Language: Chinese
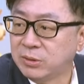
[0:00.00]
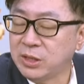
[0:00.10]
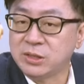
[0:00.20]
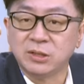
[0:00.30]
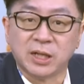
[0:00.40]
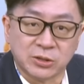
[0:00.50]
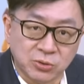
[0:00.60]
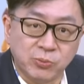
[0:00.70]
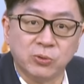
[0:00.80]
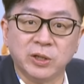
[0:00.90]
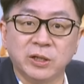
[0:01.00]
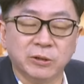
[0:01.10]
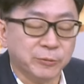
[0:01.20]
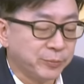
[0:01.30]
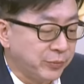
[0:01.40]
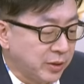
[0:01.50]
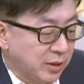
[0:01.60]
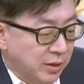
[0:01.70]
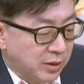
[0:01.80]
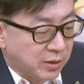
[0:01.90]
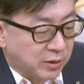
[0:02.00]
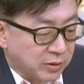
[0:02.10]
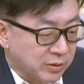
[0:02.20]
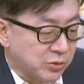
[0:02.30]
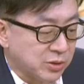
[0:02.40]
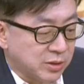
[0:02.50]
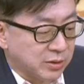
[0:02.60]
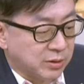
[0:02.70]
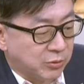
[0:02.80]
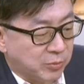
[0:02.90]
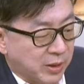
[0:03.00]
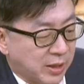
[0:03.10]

第四档就破亿了，哦，就是我